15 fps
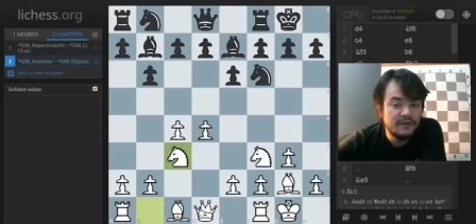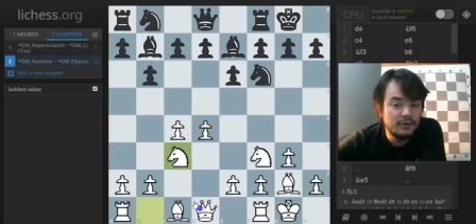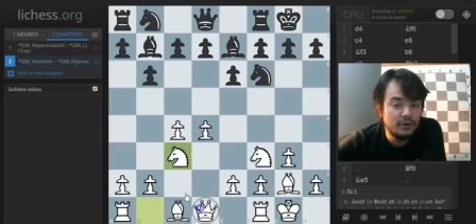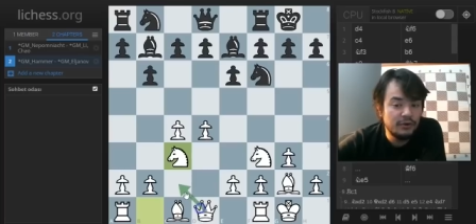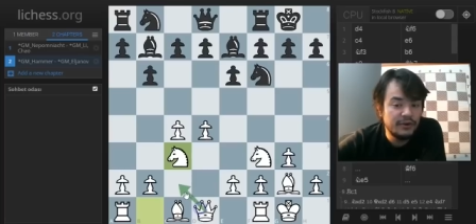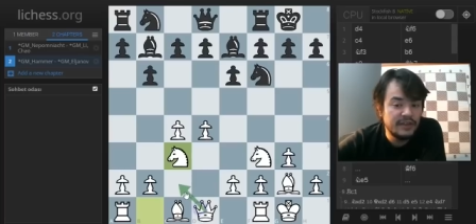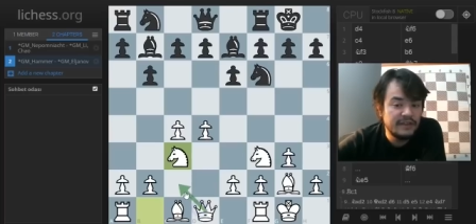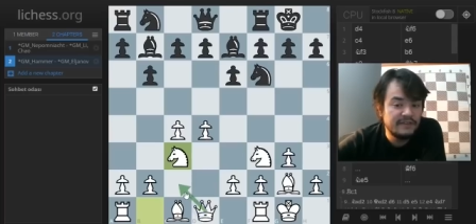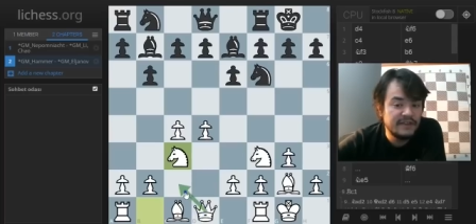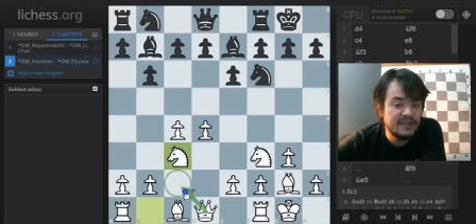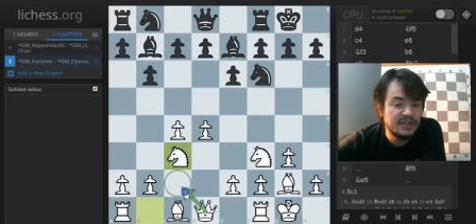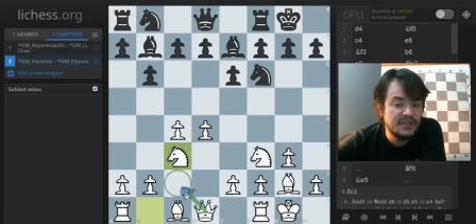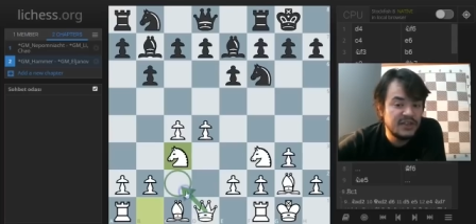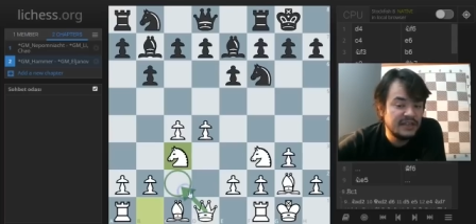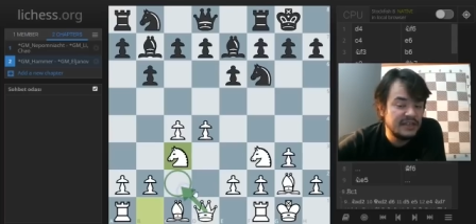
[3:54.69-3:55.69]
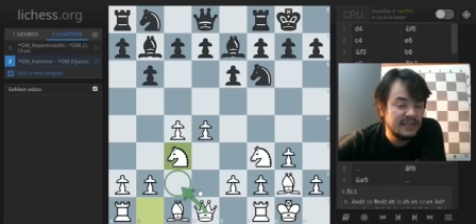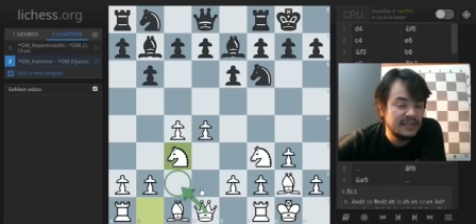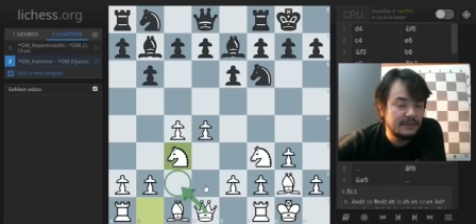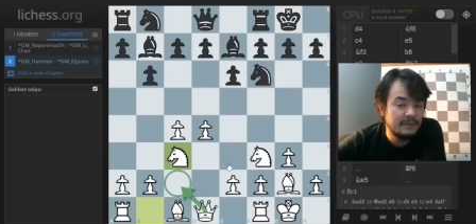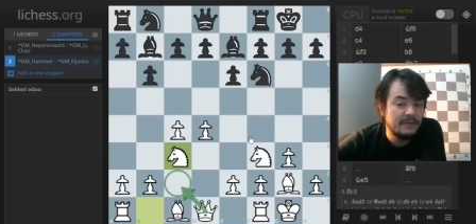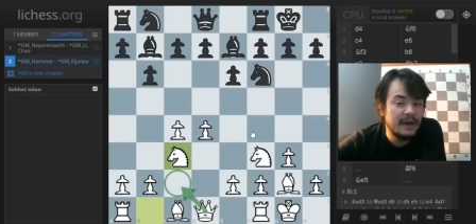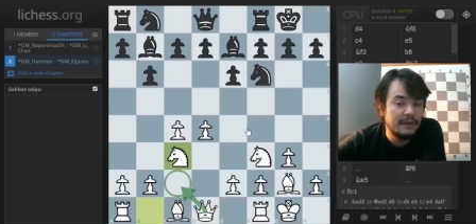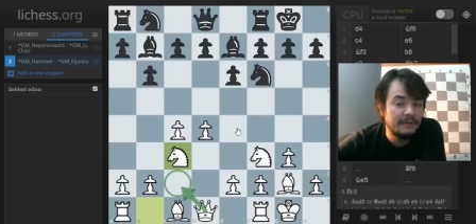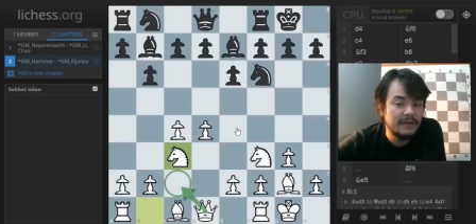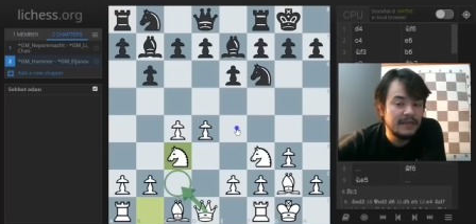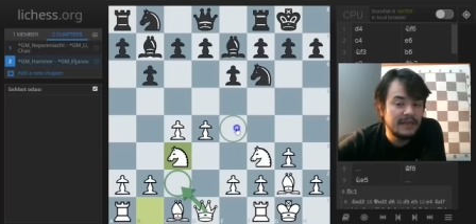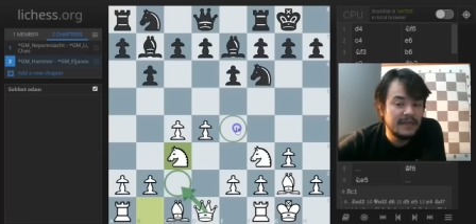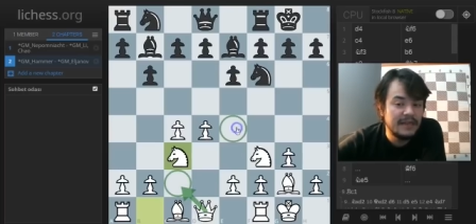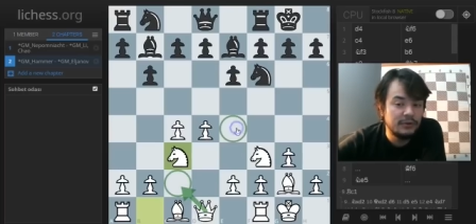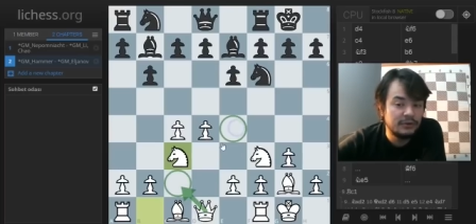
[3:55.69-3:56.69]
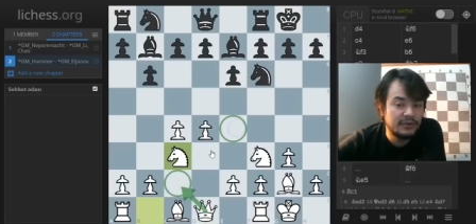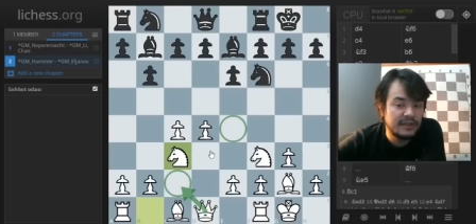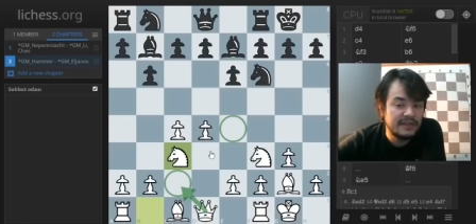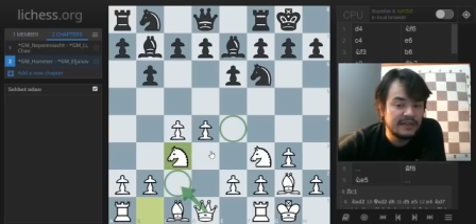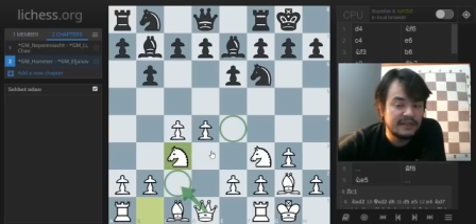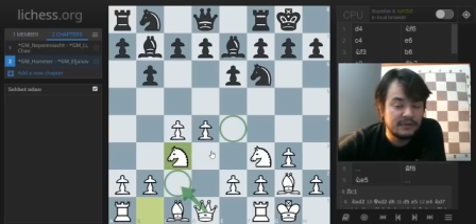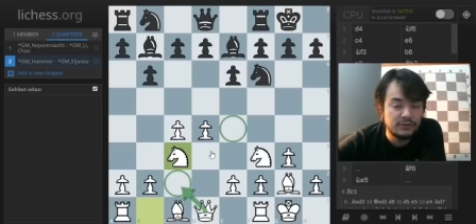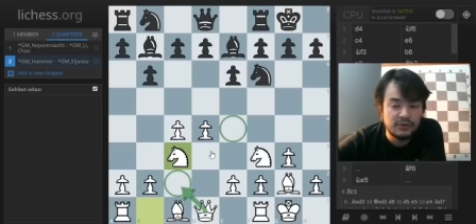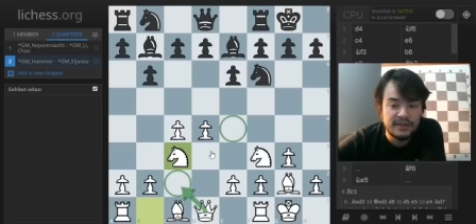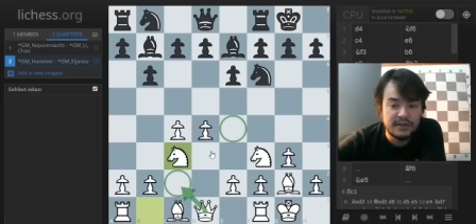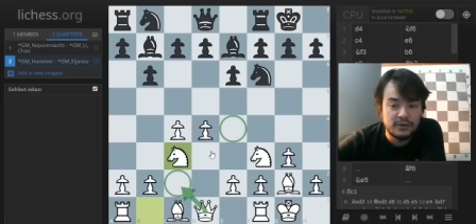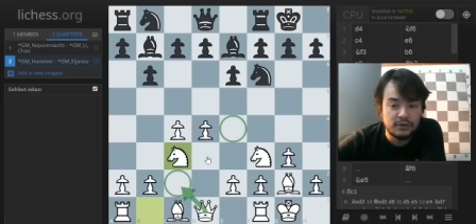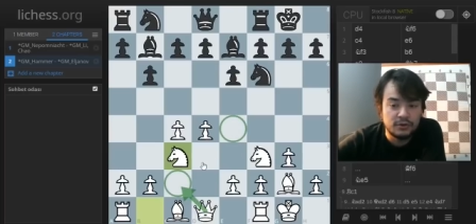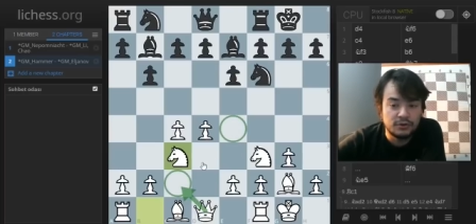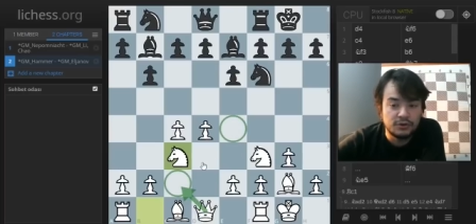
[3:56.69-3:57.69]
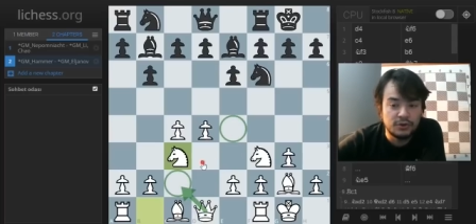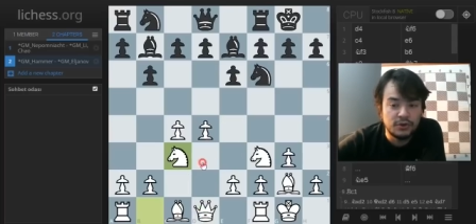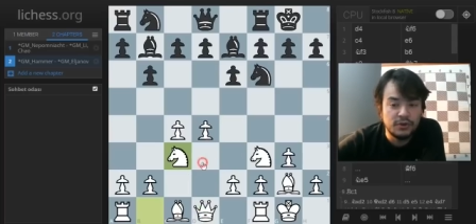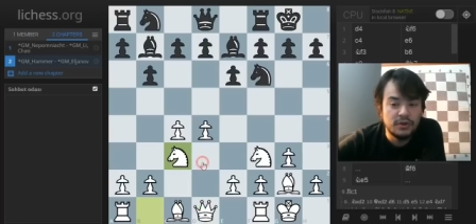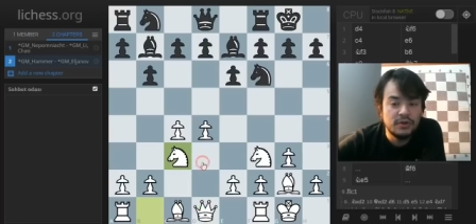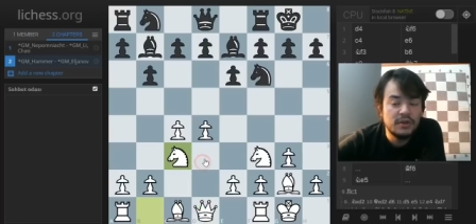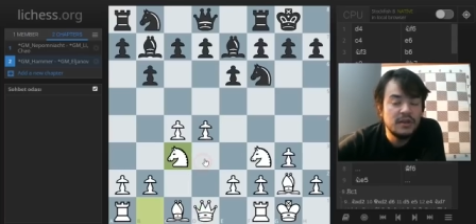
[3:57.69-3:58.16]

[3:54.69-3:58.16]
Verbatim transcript: Örneğin vezir c2 gibi bir hamleyle e4 karesi üzerindeki kontrolünü.